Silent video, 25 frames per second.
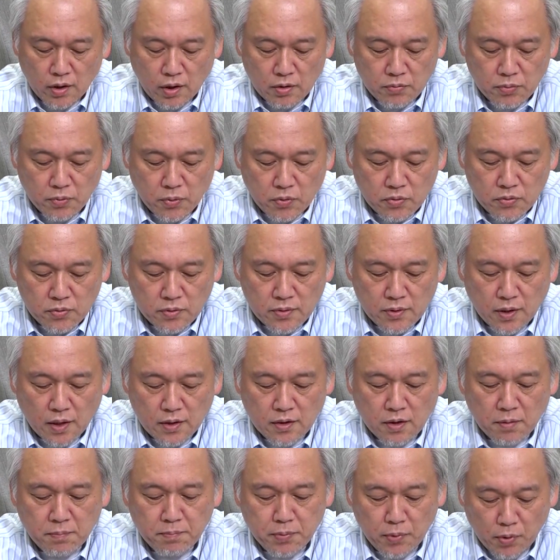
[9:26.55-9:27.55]
はい、
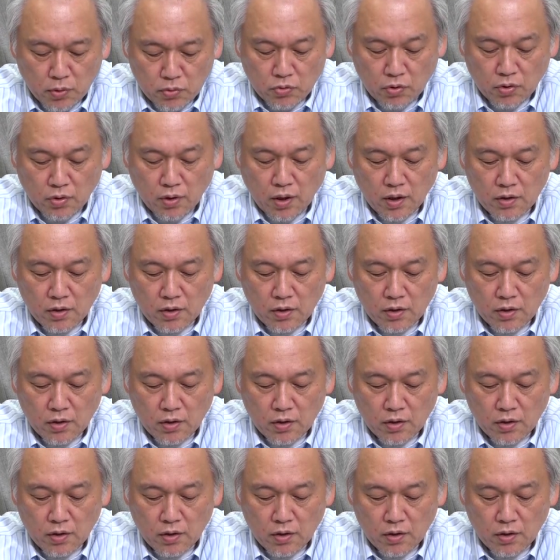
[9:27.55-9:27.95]
iPhone13Pro と